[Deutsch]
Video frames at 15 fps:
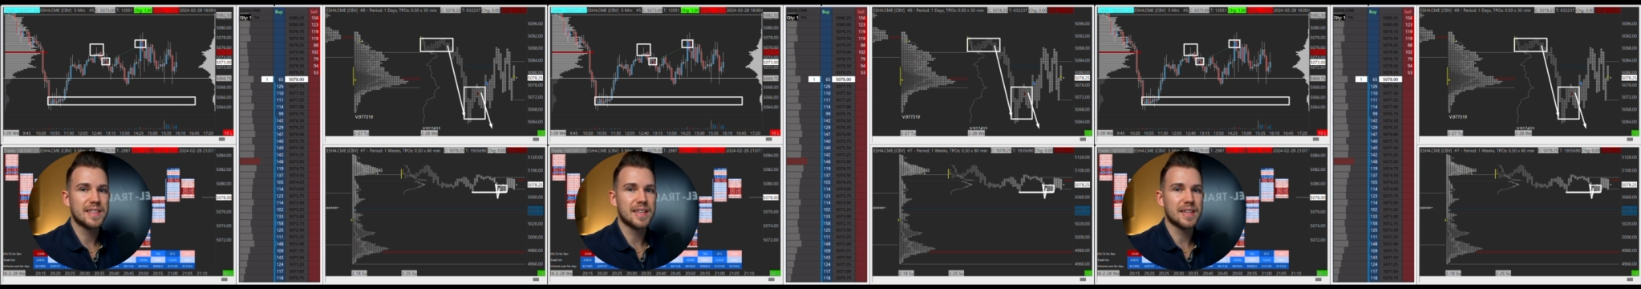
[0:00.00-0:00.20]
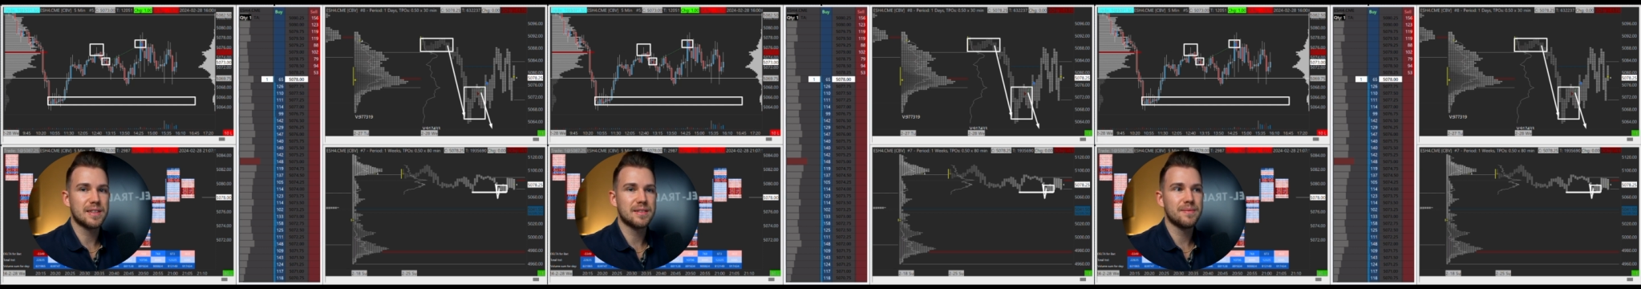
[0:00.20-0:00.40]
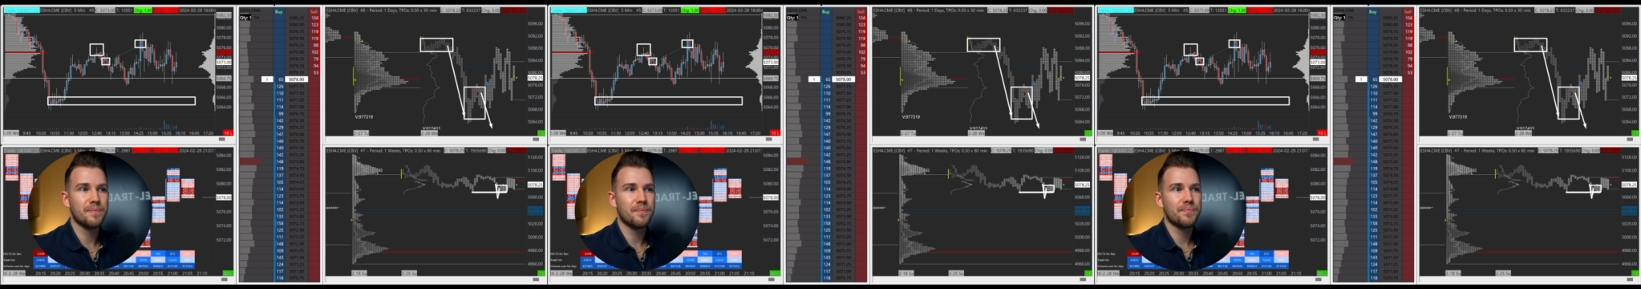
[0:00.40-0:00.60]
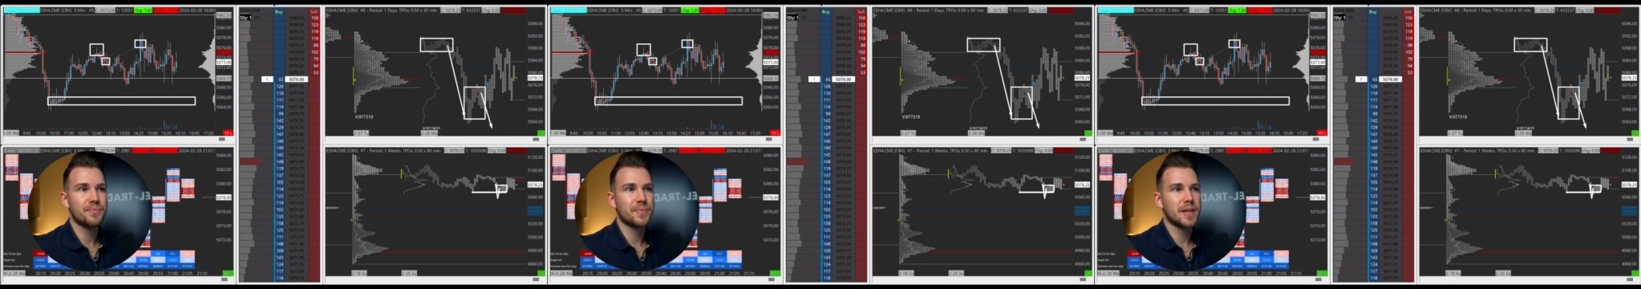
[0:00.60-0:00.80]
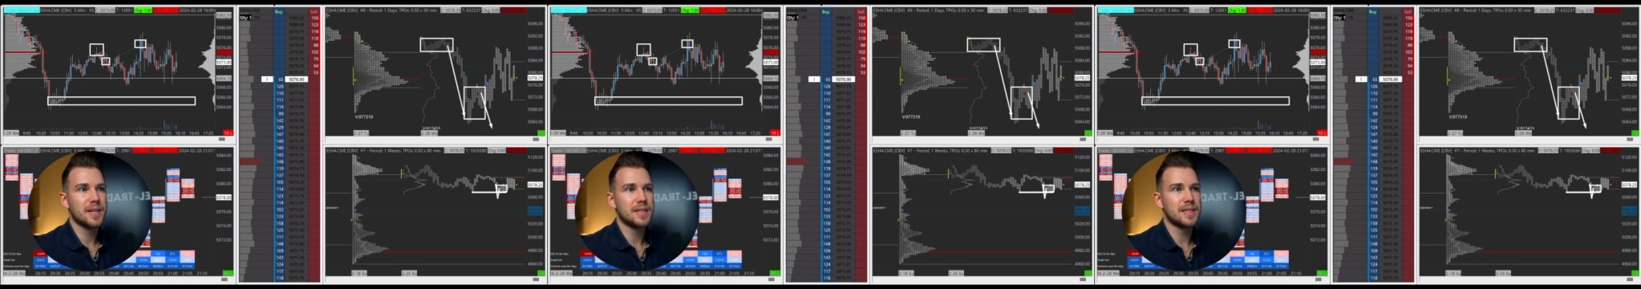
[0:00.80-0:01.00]
dann
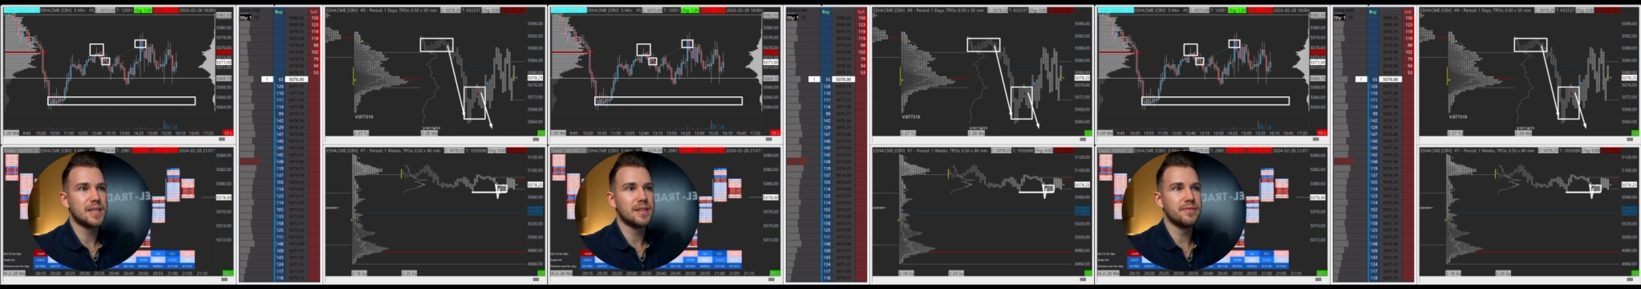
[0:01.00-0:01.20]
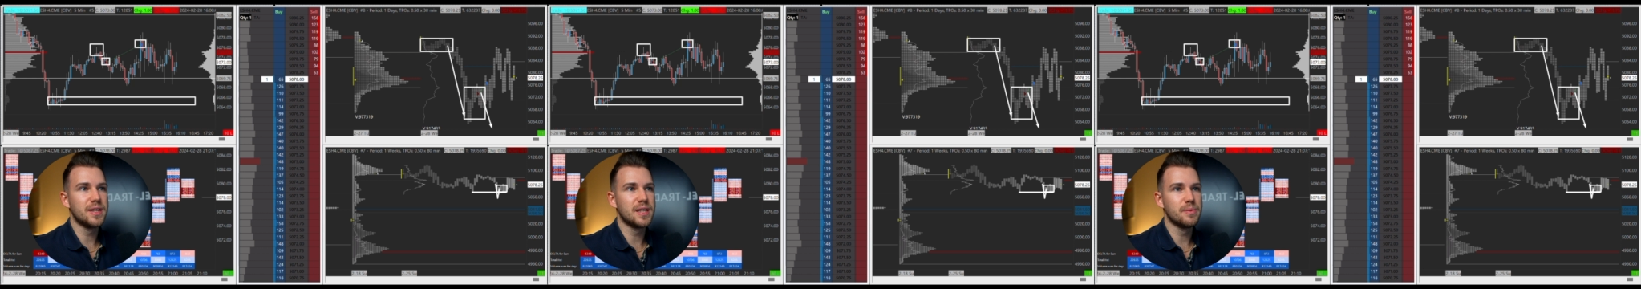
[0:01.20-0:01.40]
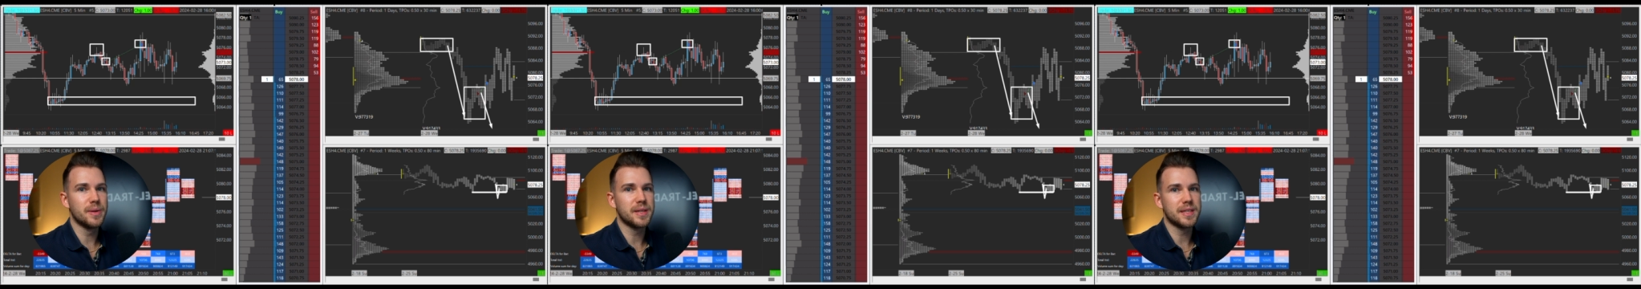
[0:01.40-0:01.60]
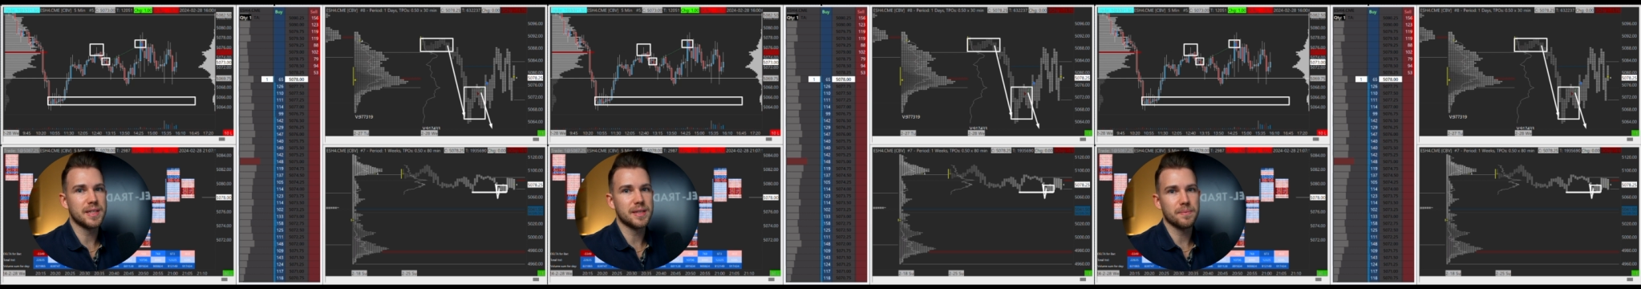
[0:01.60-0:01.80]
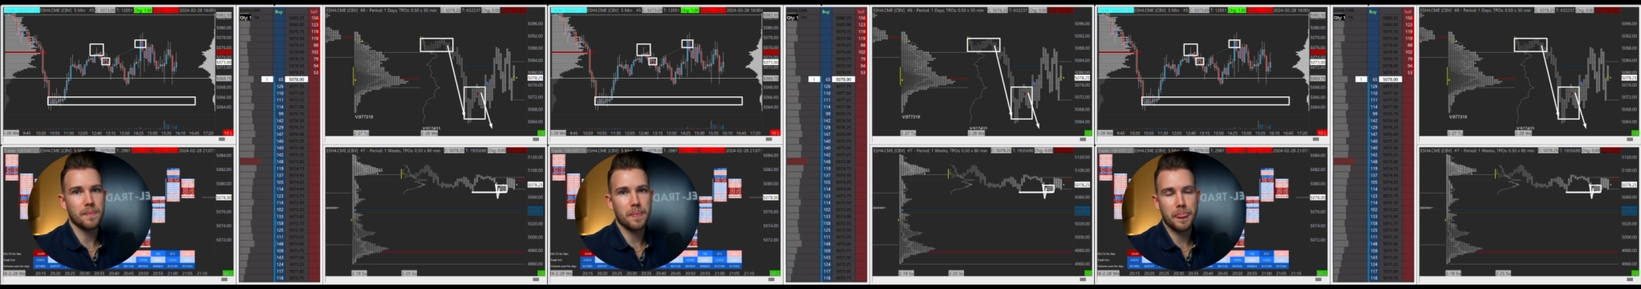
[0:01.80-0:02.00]
die Gewinne
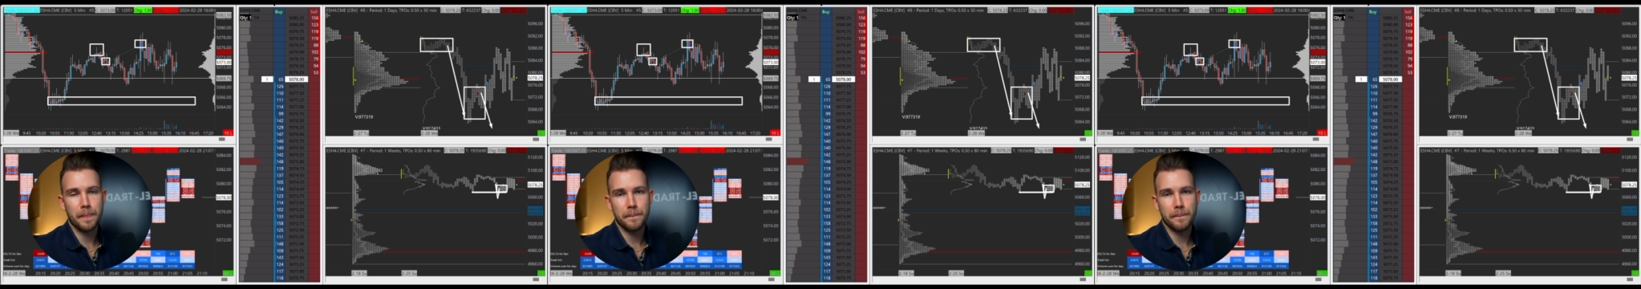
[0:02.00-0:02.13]
mitnehmen.